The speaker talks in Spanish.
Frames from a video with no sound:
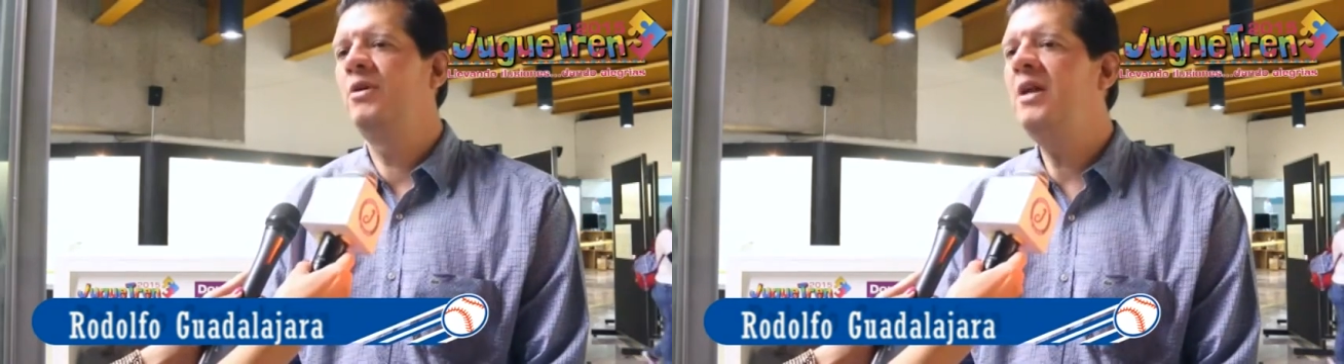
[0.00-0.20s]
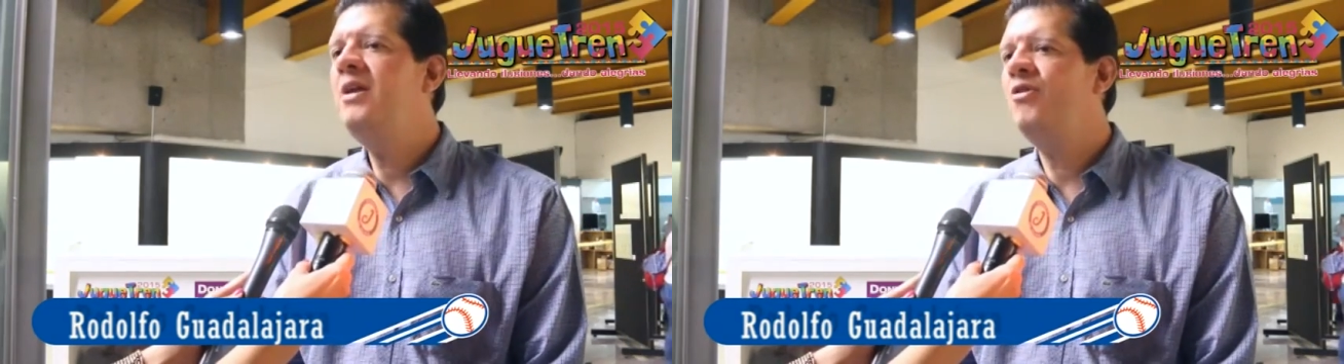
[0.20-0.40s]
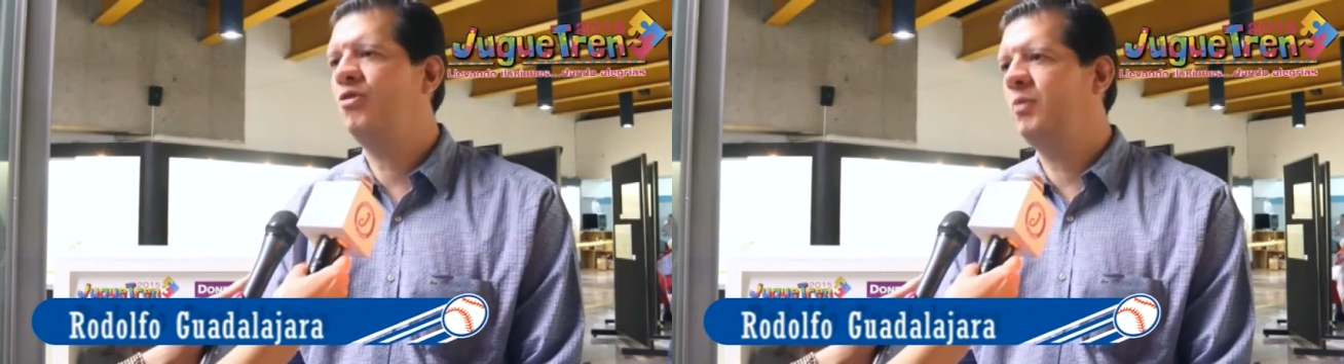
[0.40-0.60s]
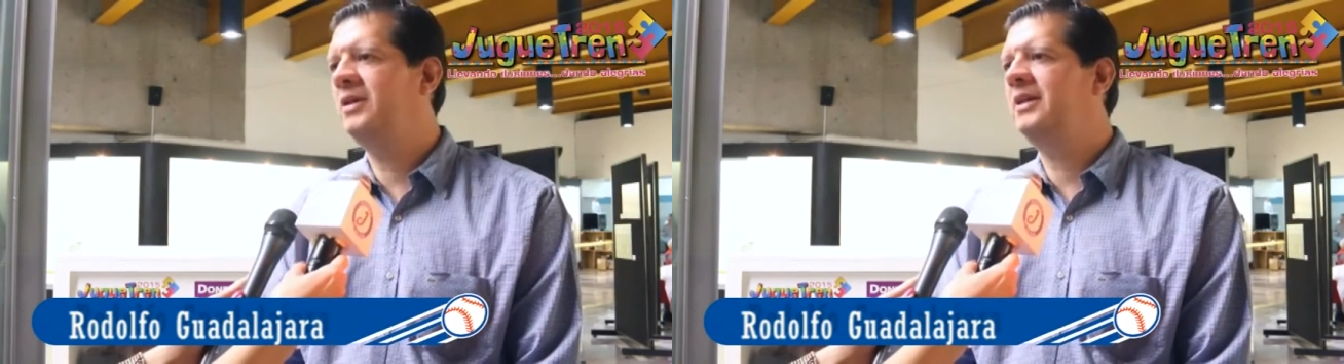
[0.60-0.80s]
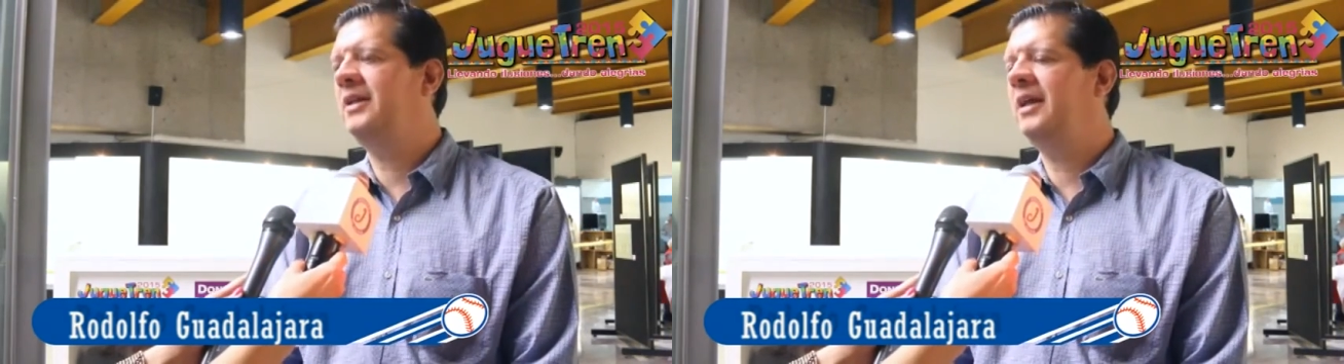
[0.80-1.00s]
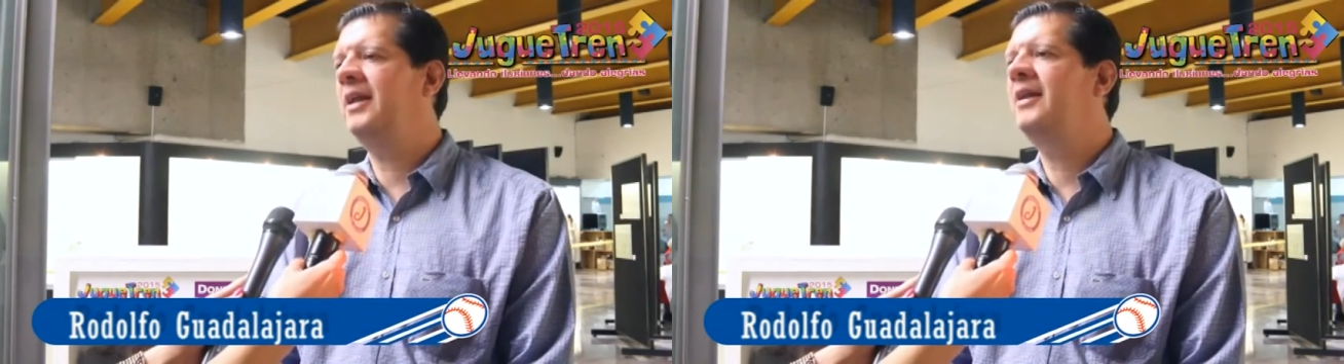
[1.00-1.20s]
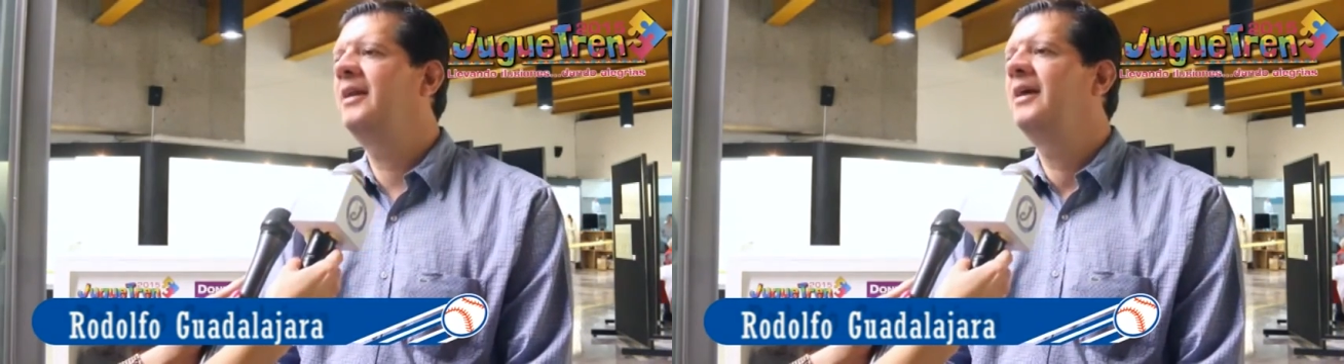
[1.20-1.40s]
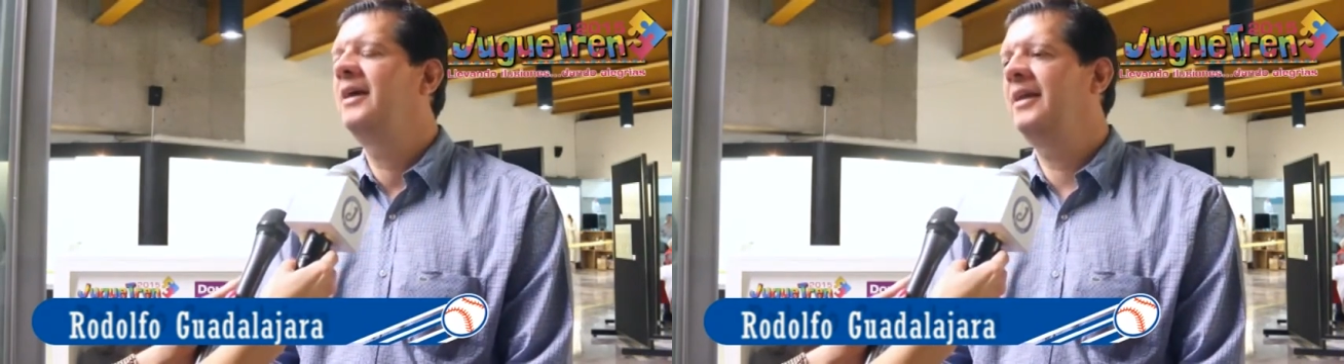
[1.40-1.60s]
niños pues, que tienen
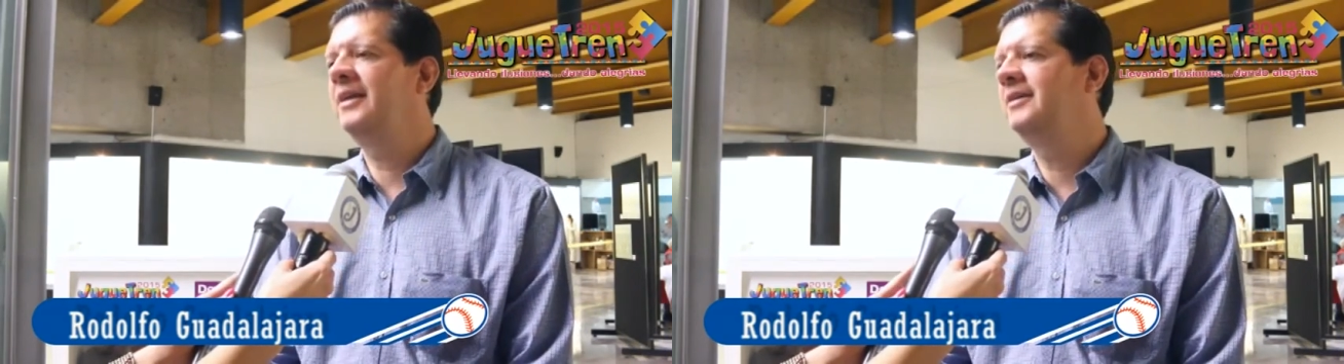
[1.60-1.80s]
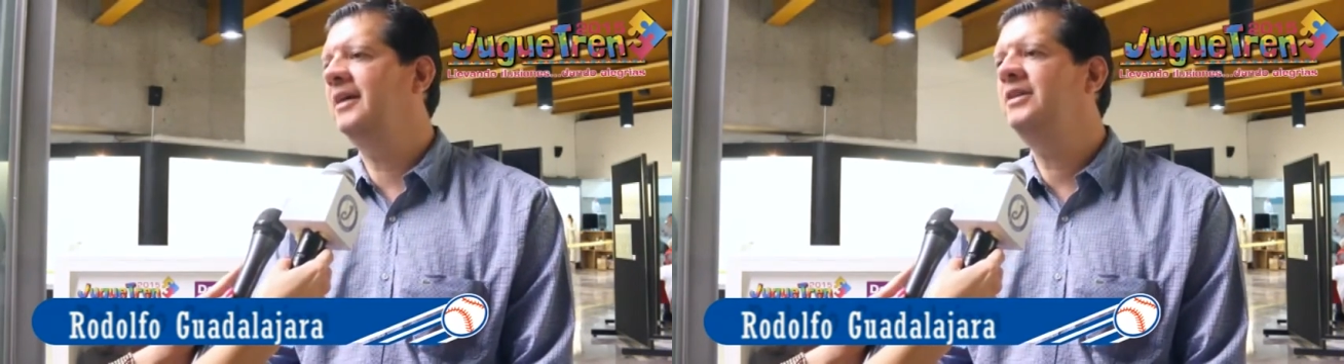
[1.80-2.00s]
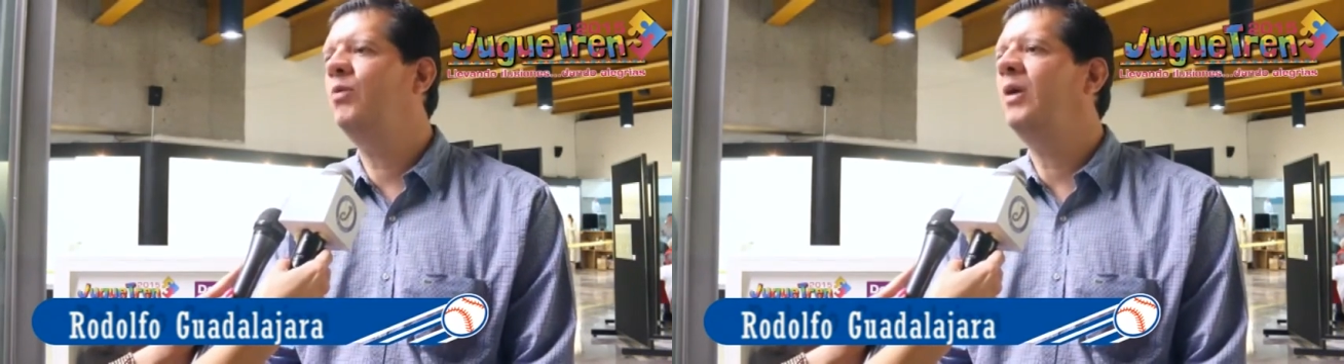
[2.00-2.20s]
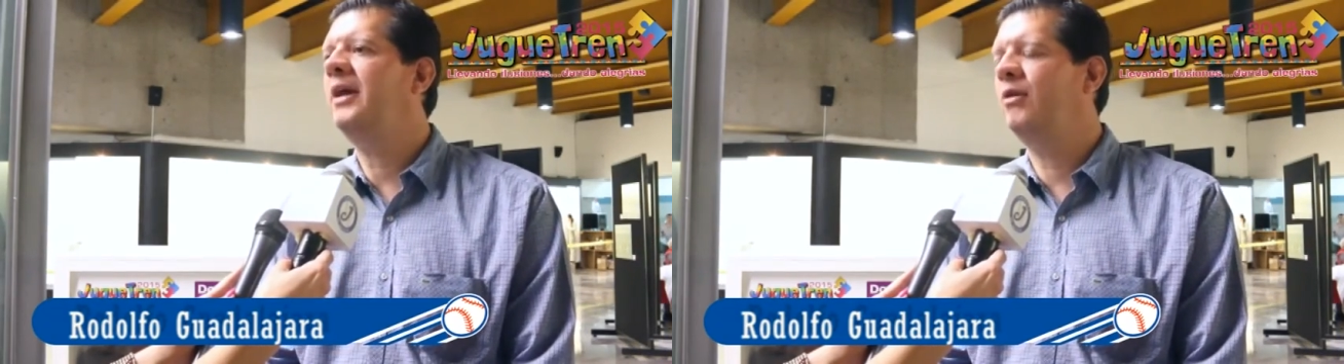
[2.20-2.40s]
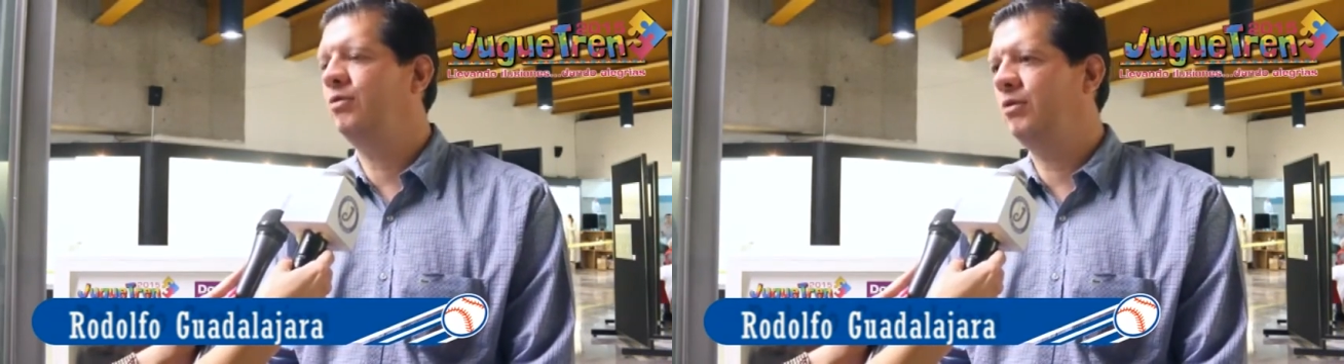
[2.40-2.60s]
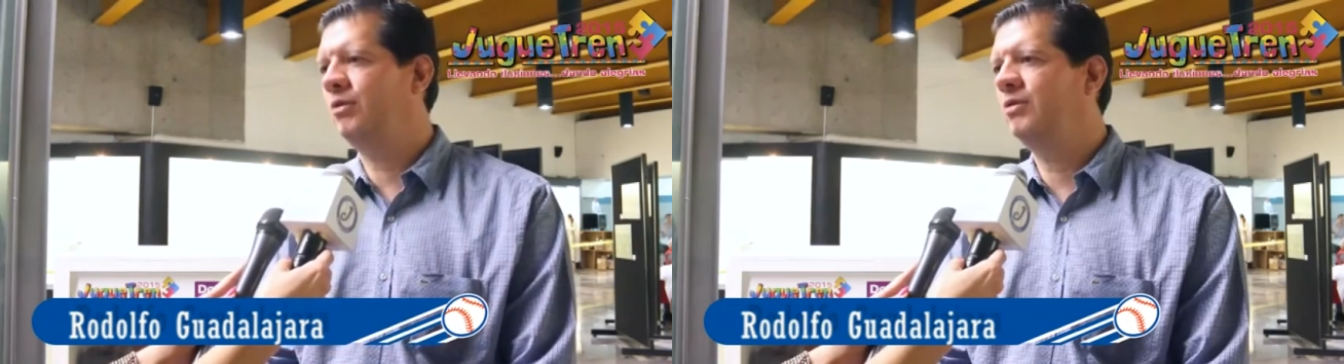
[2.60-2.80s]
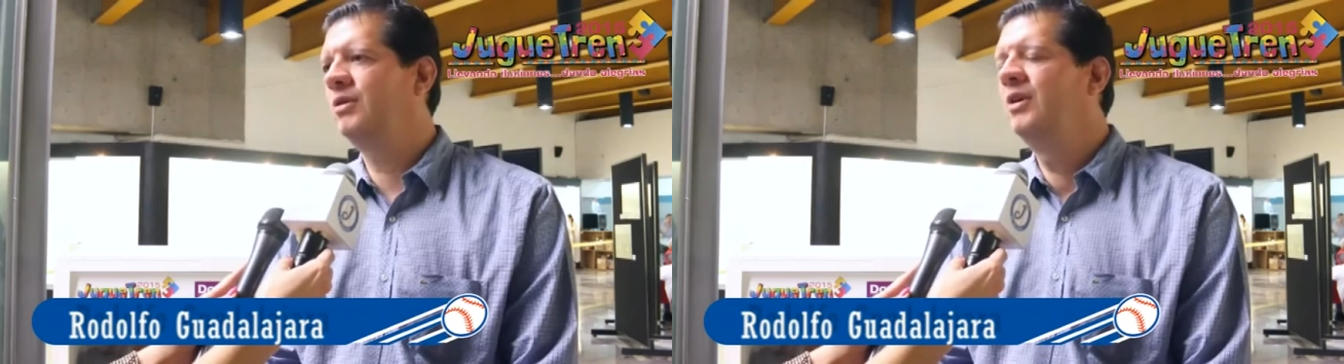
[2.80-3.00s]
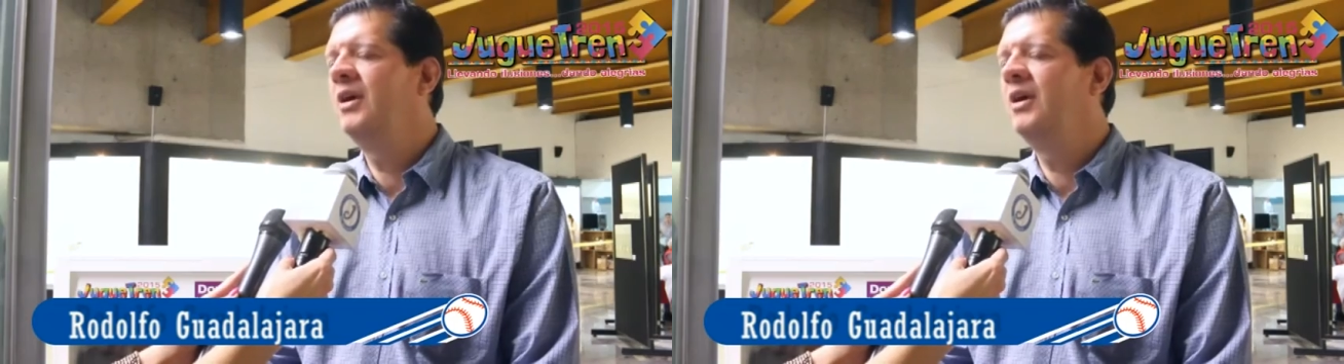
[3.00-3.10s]
necesidades igual que nosotros.